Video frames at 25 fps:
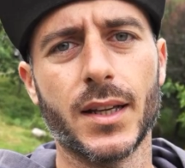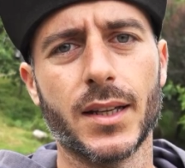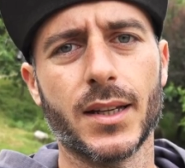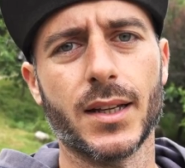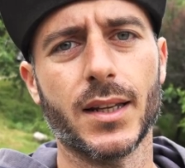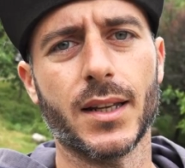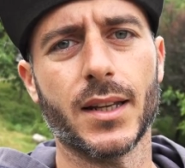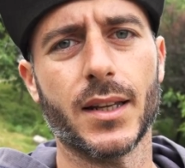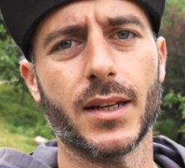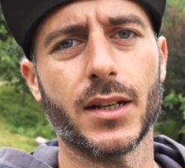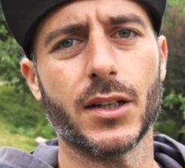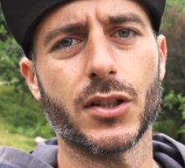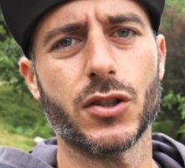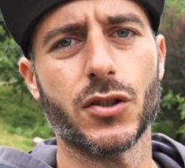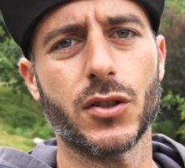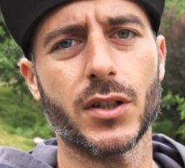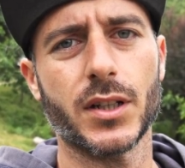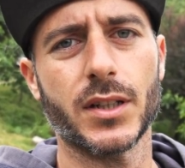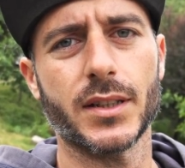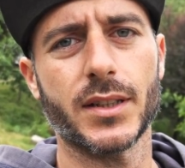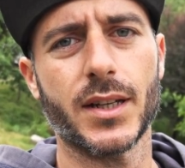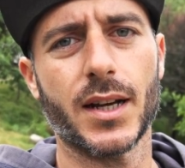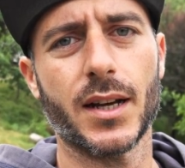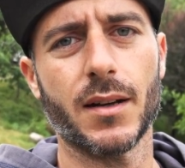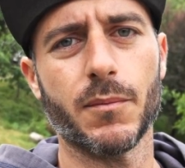che la
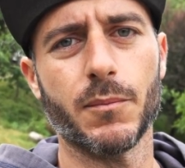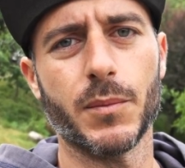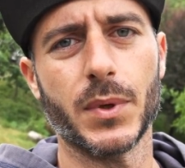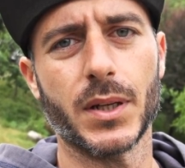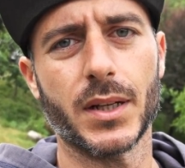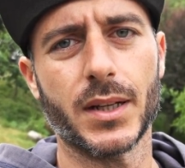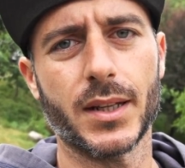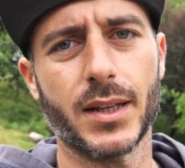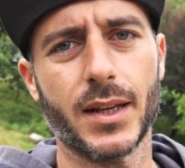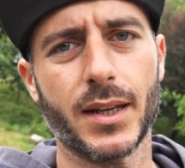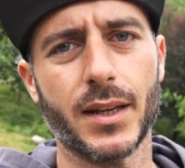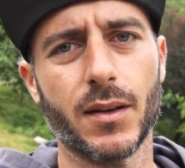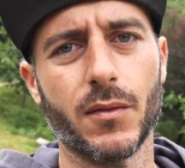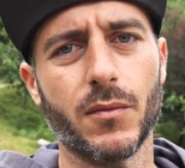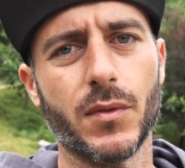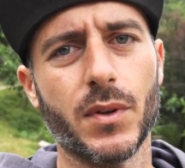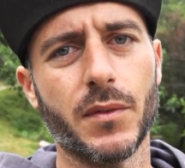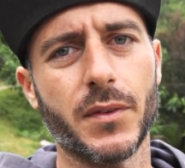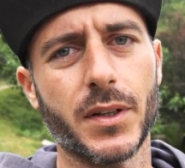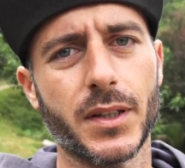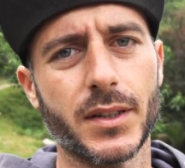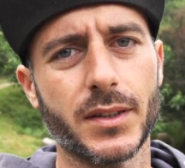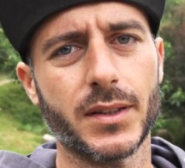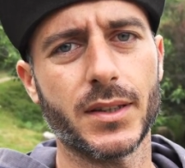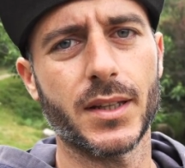regione dà perché
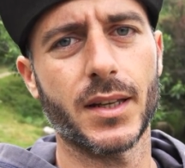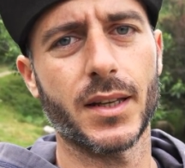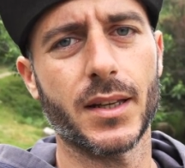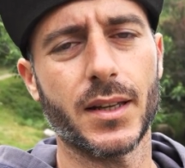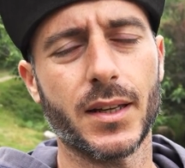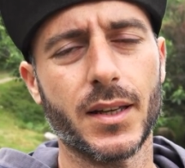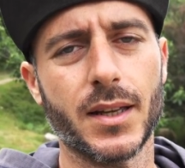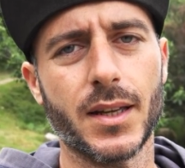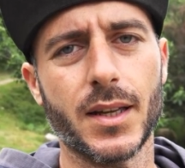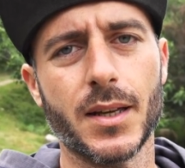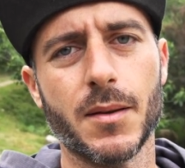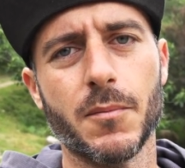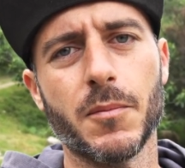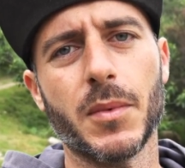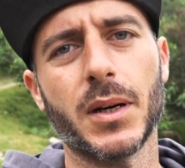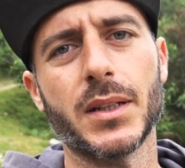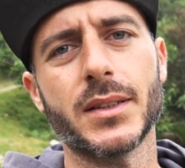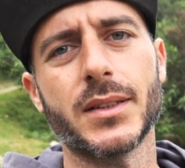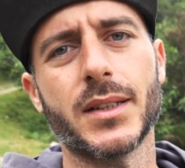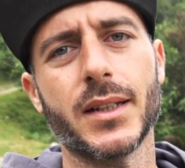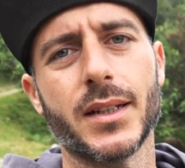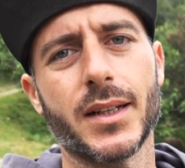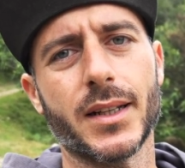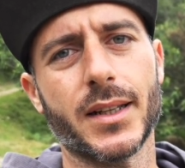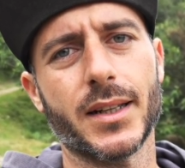ovviamente
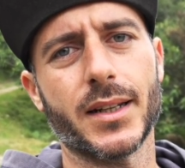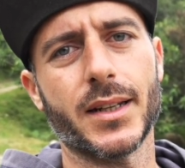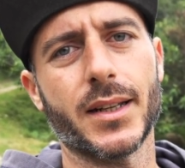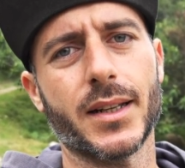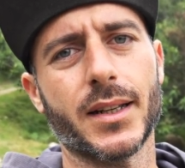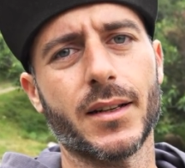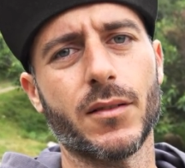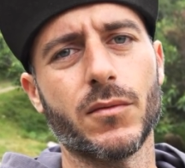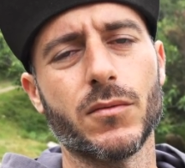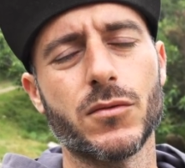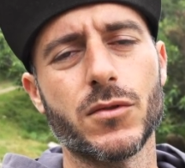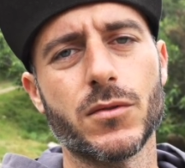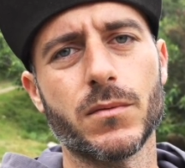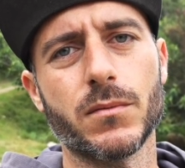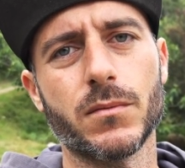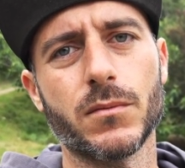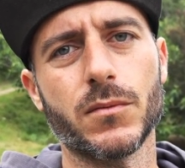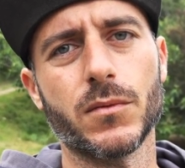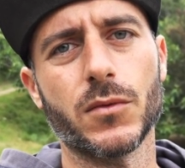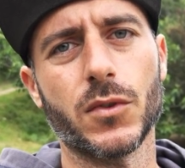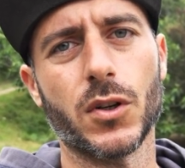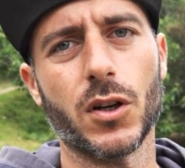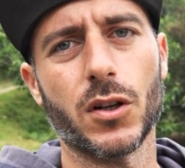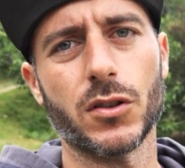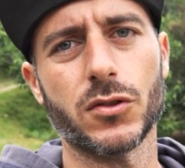mantenere
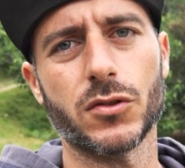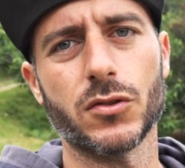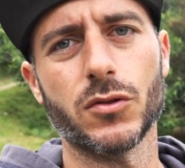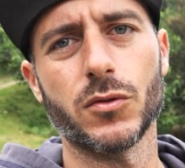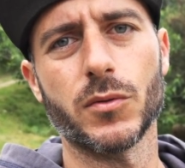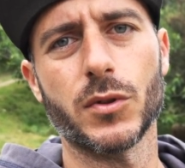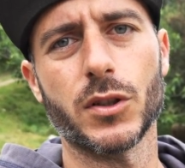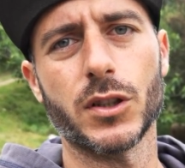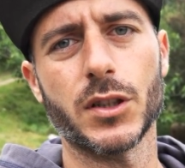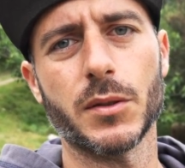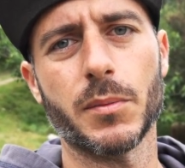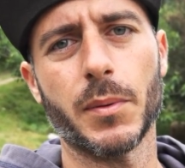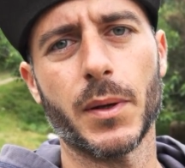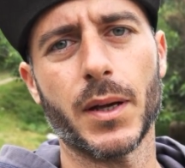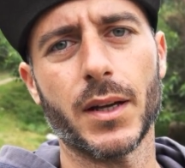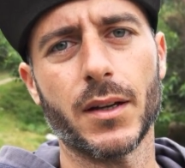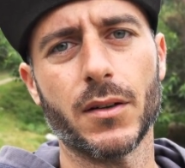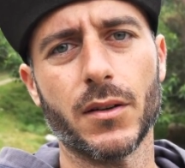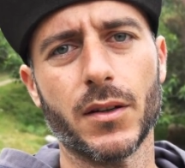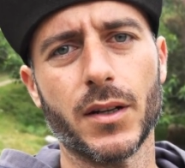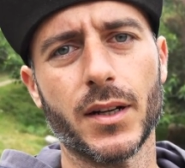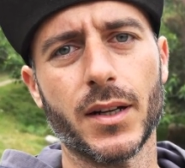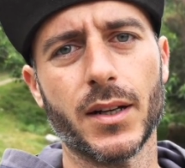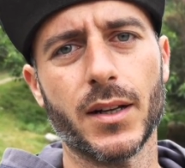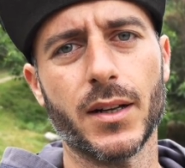un grosso numero di
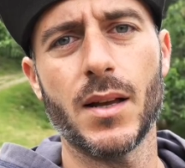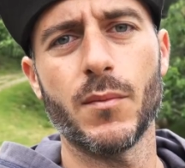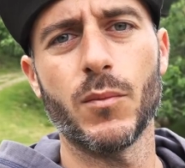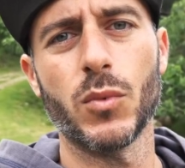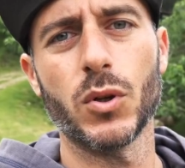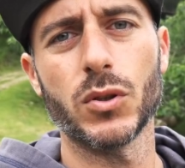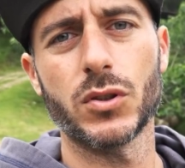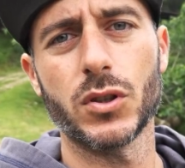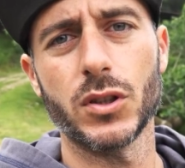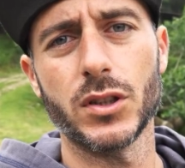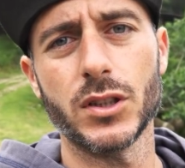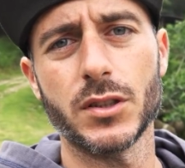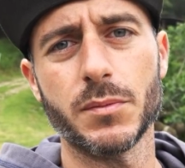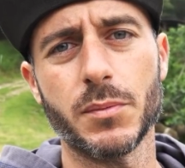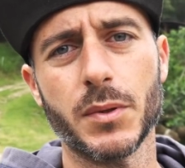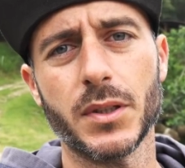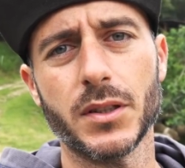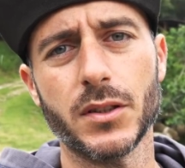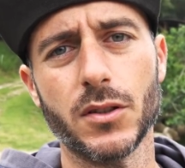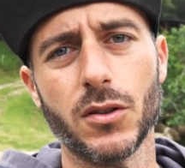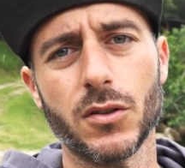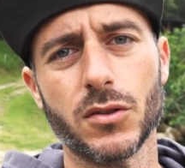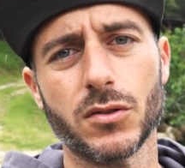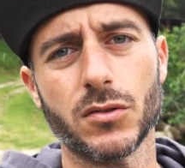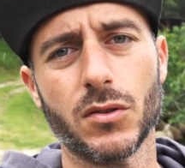pecore è molto
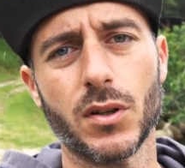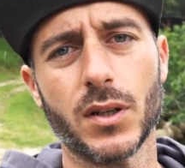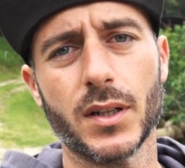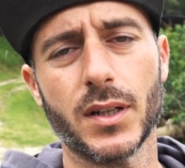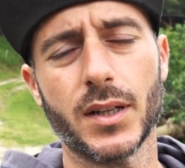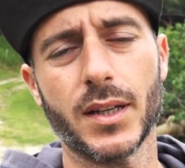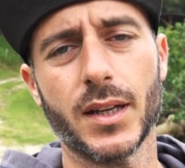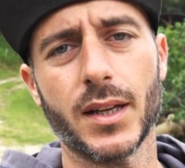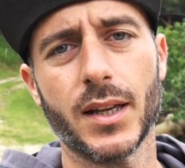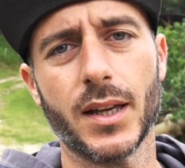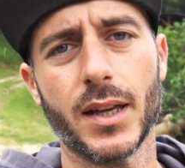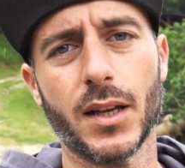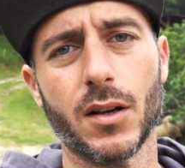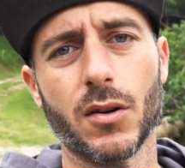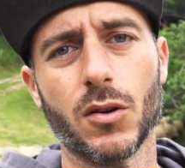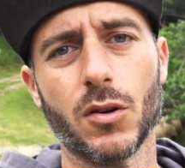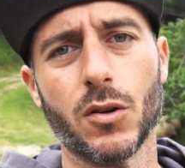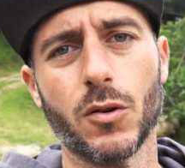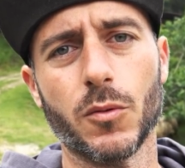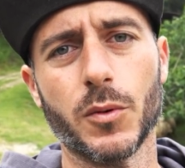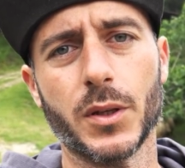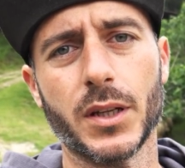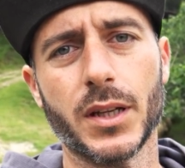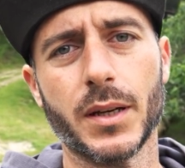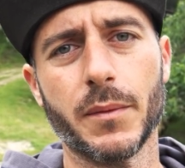dispendioso anche
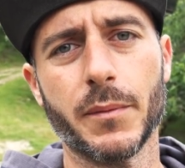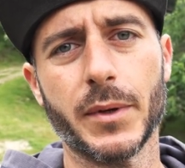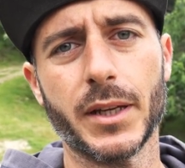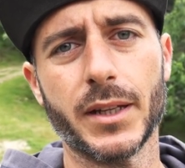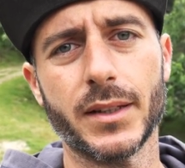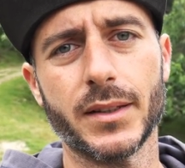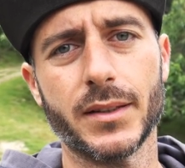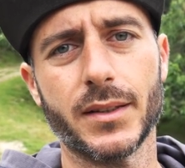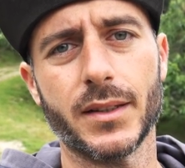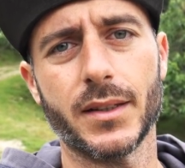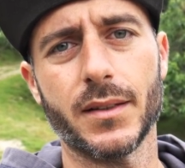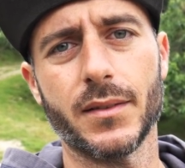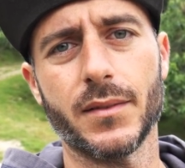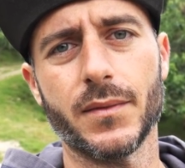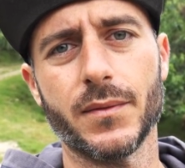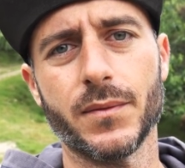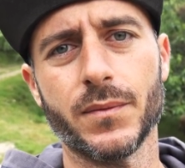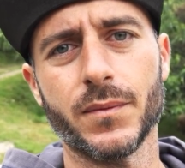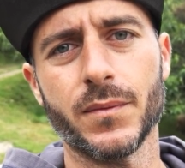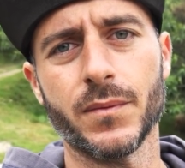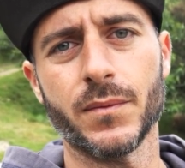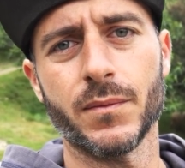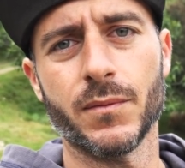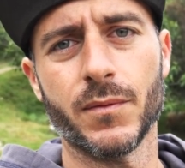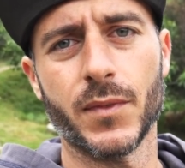economicamente.
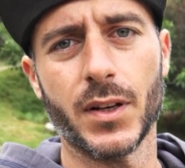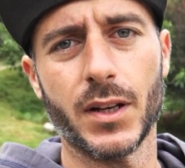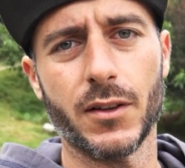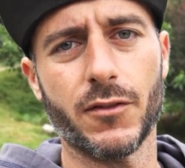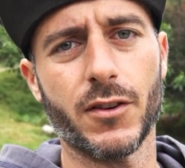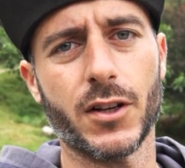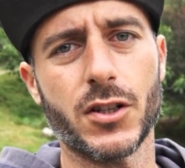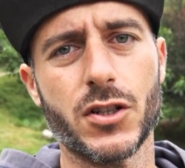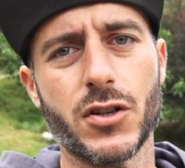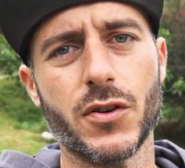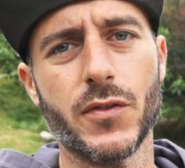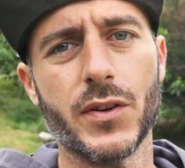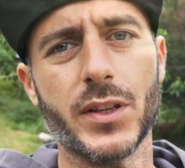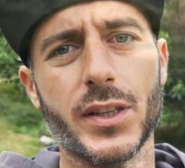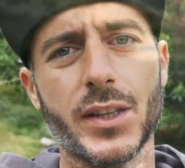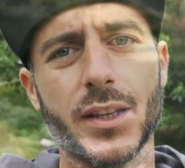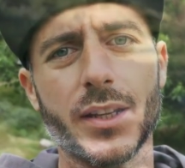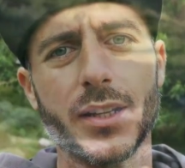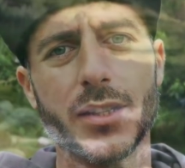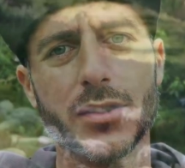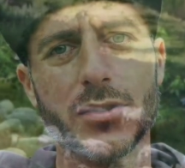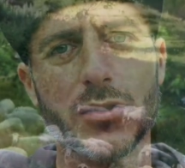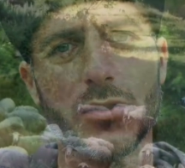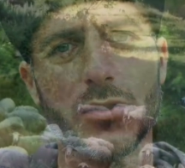Ve le faccio vedere,